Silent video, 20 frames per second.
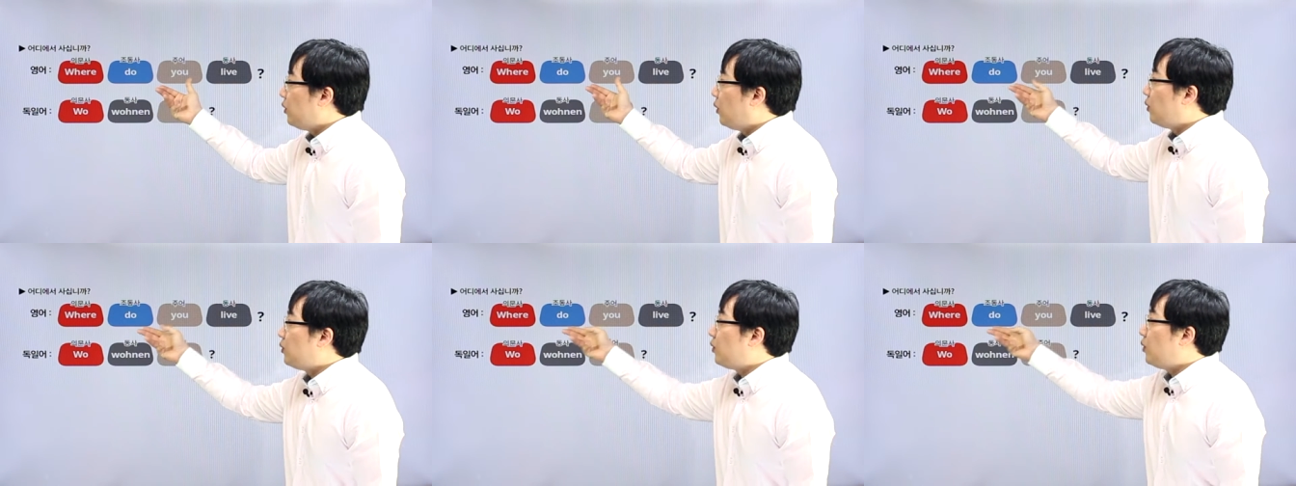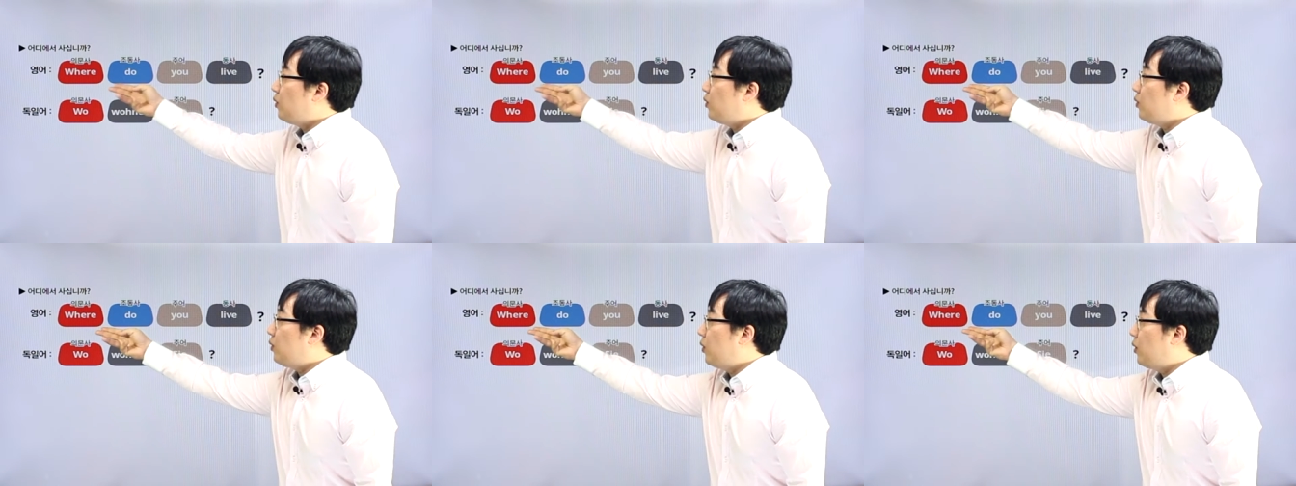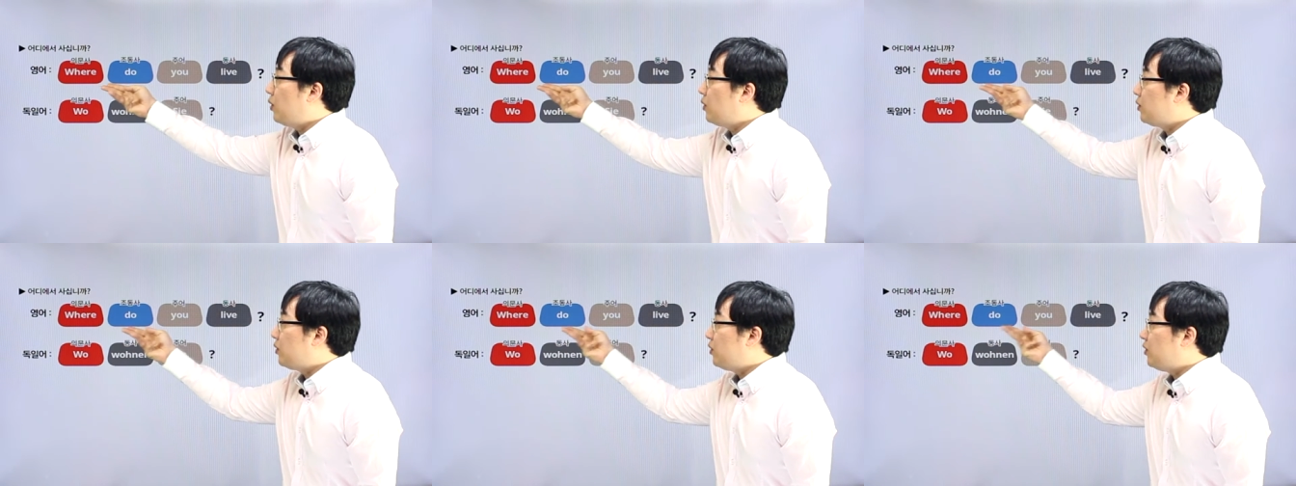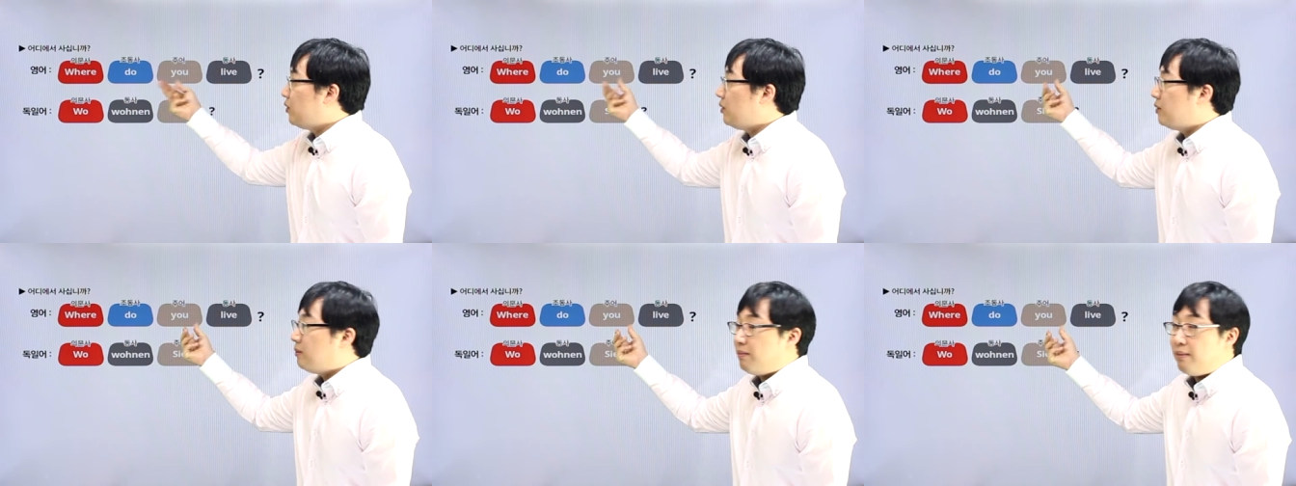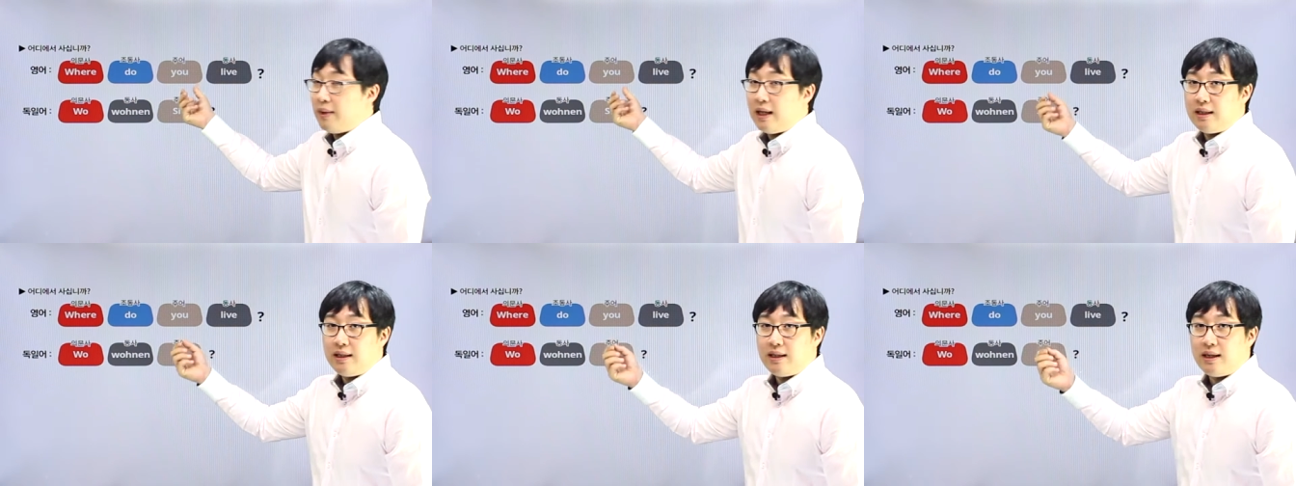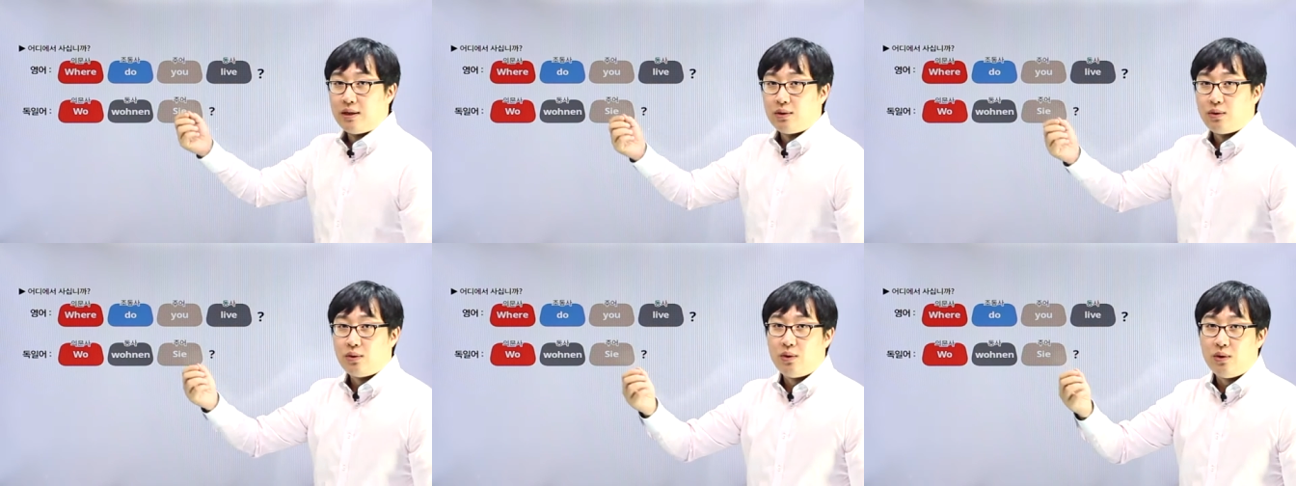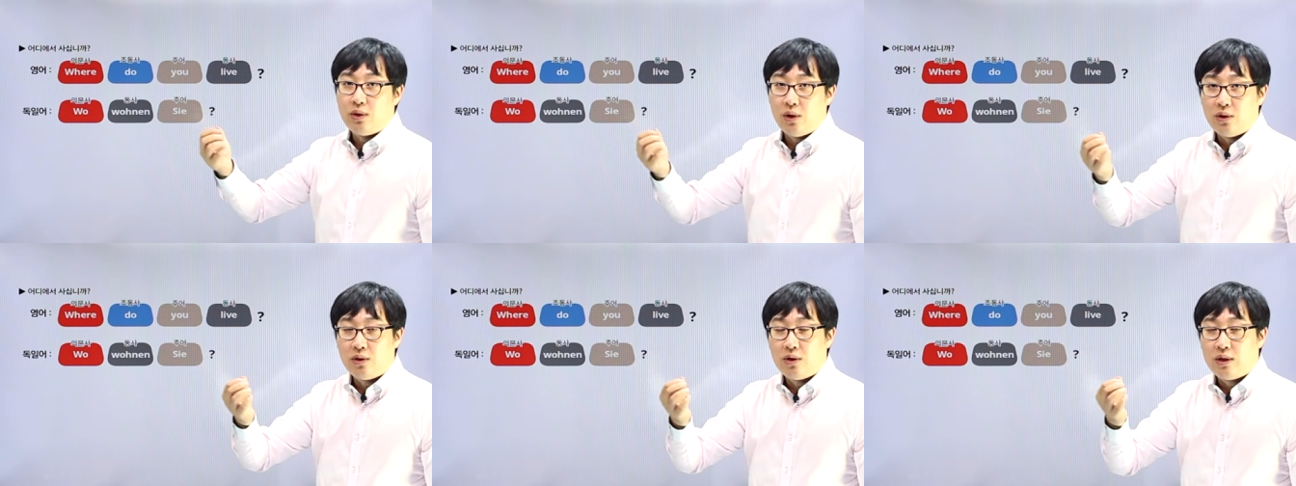요 정도
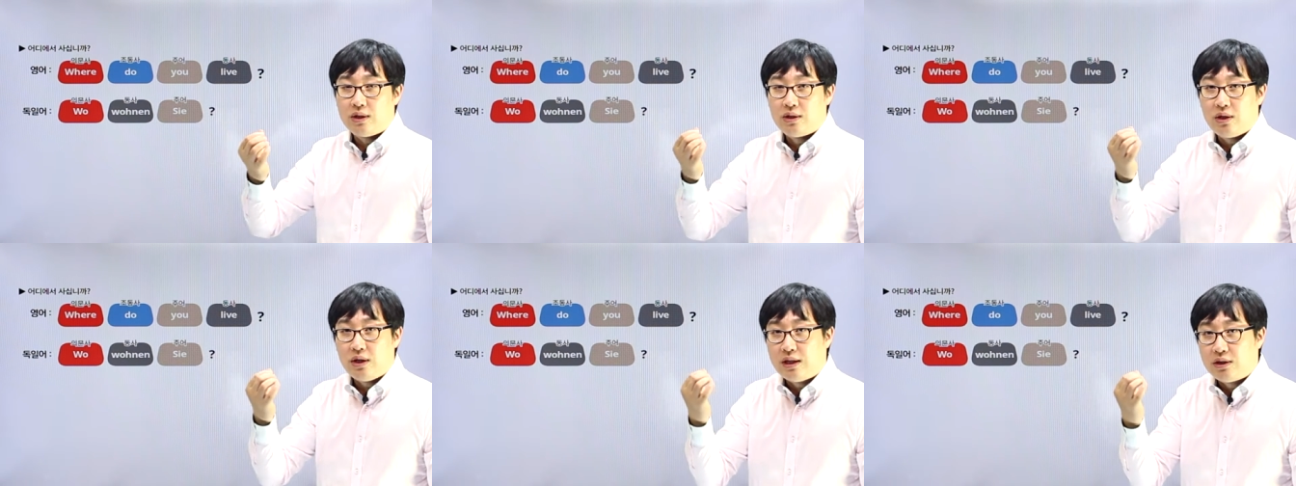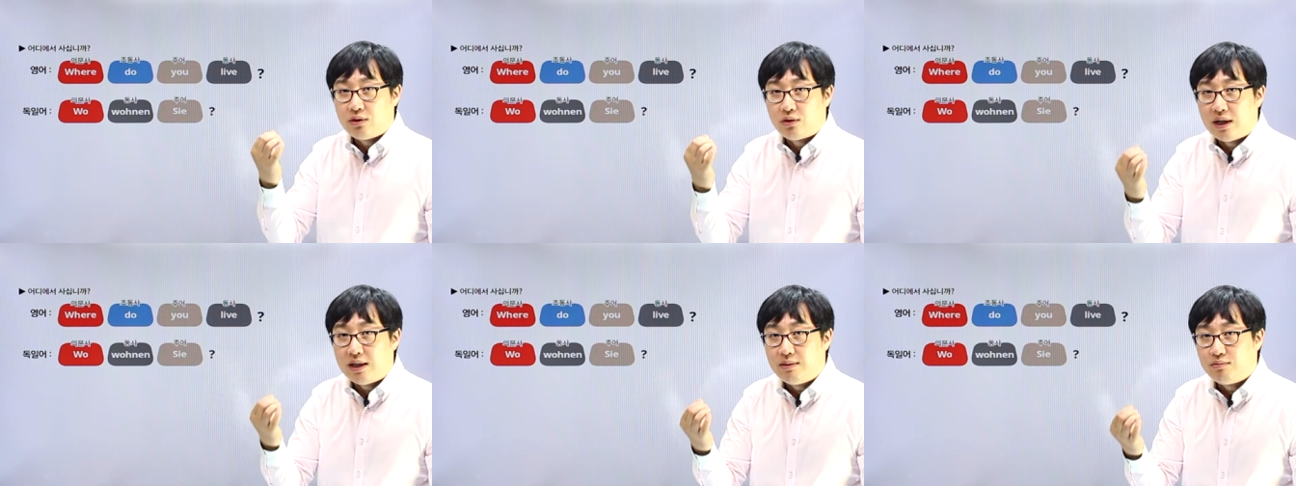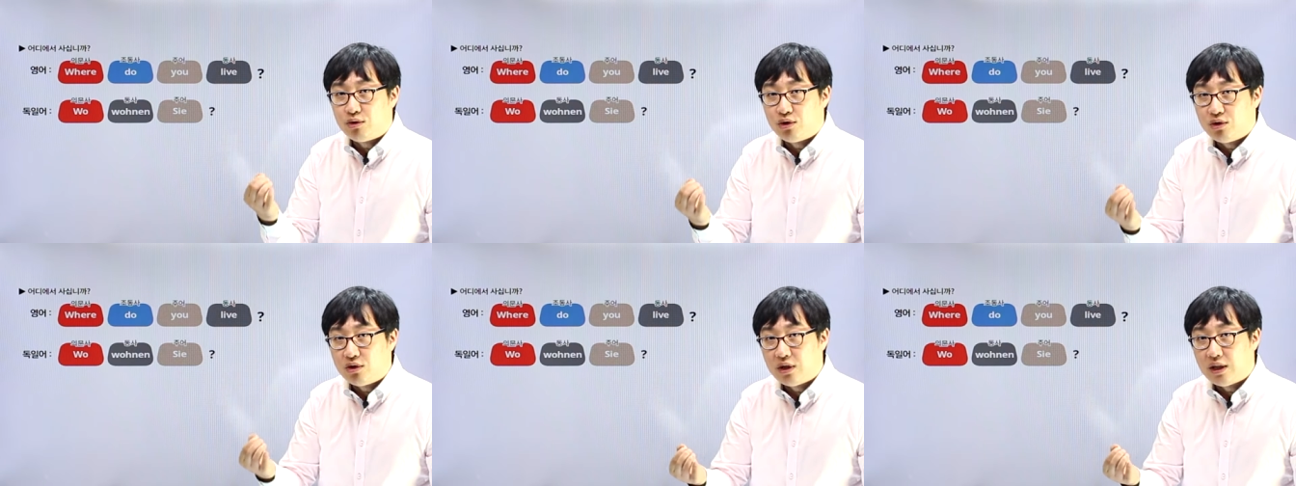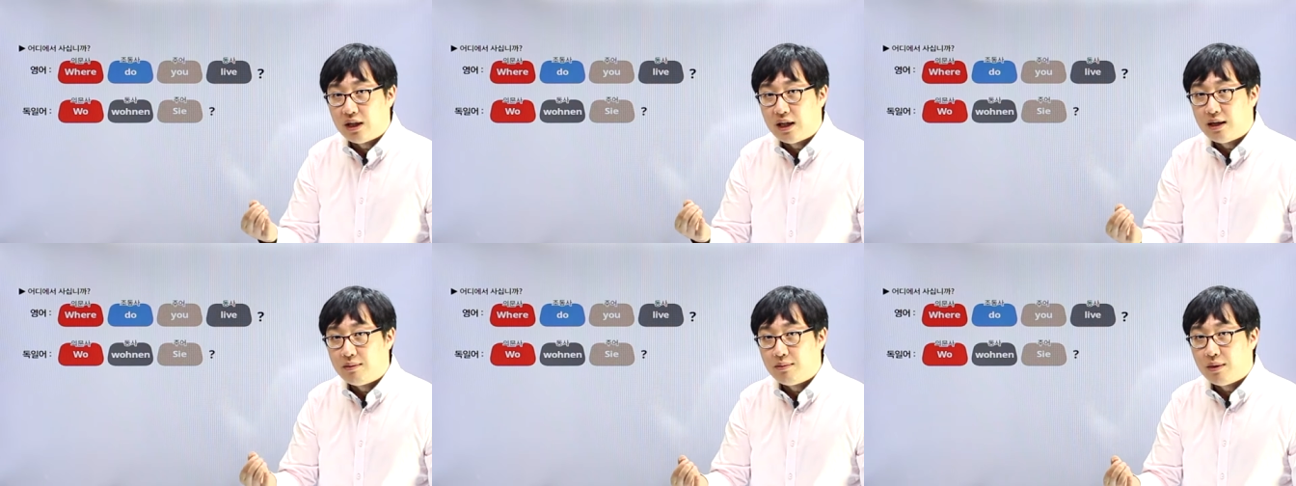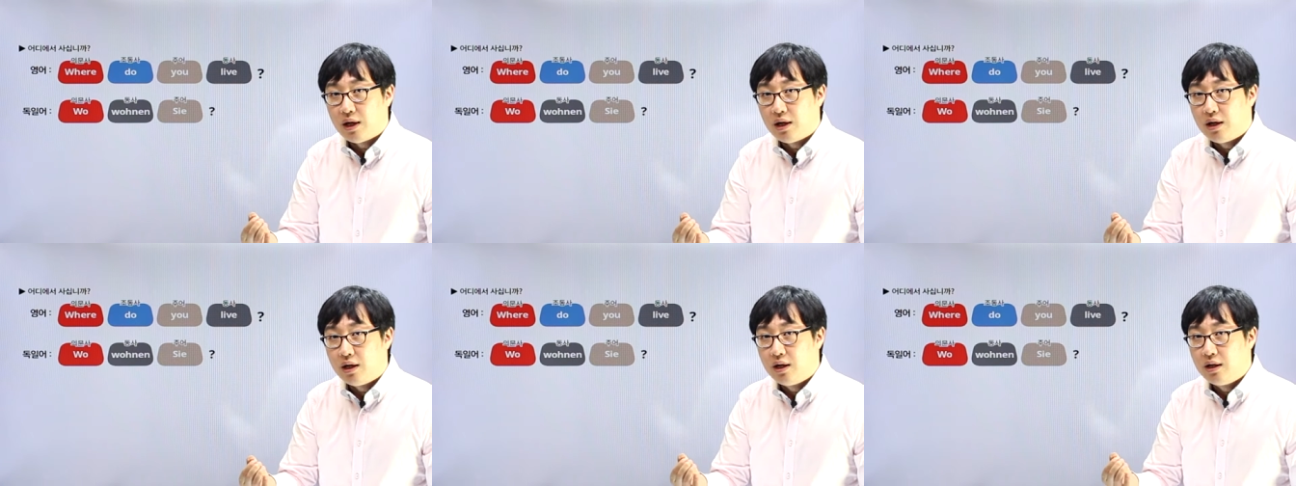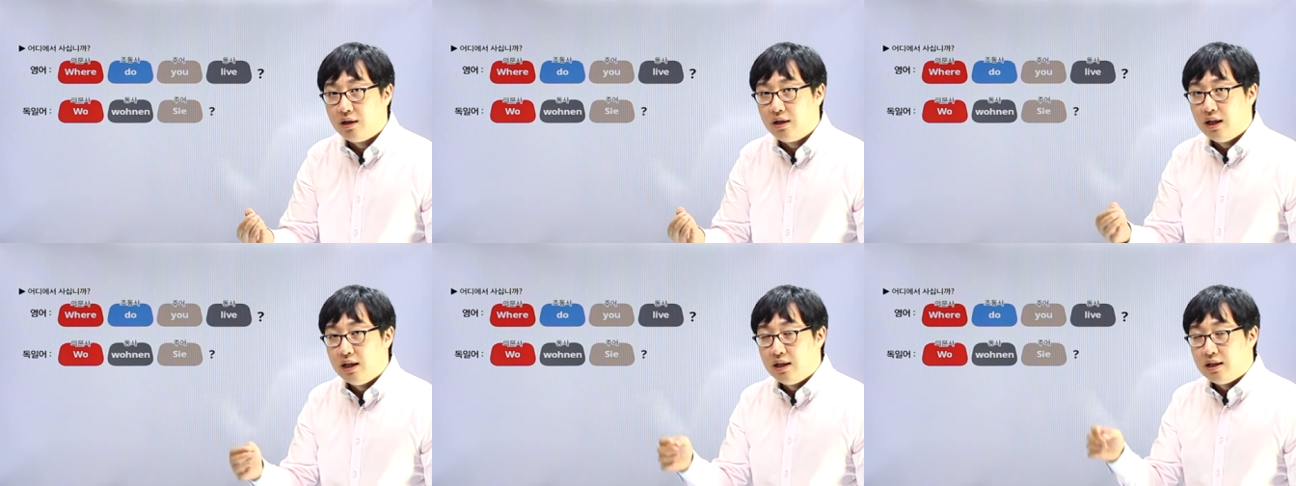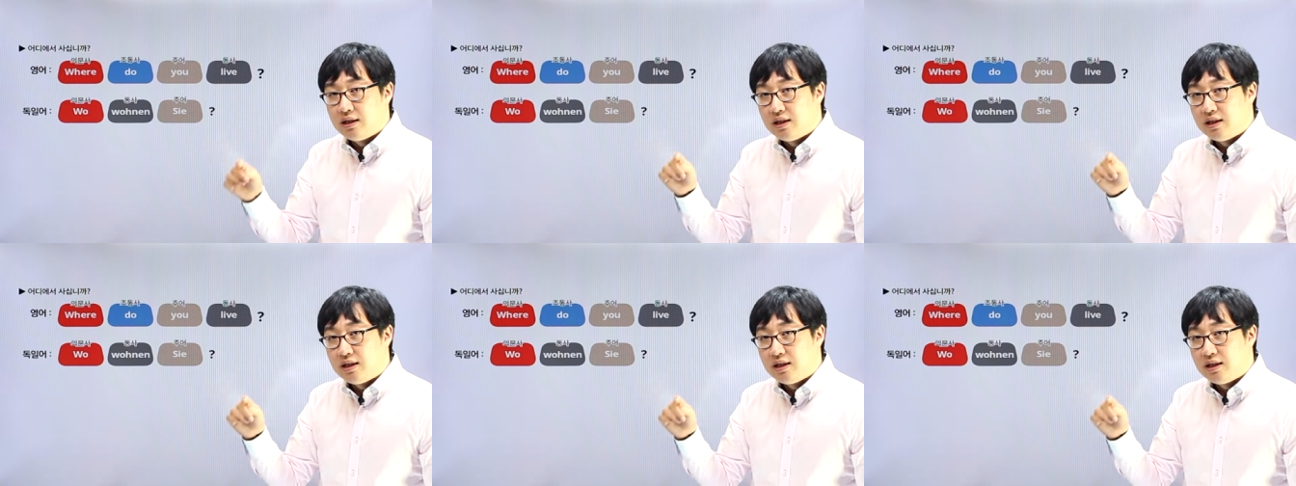어순만이라도 영어에서 익숙한 분들이라면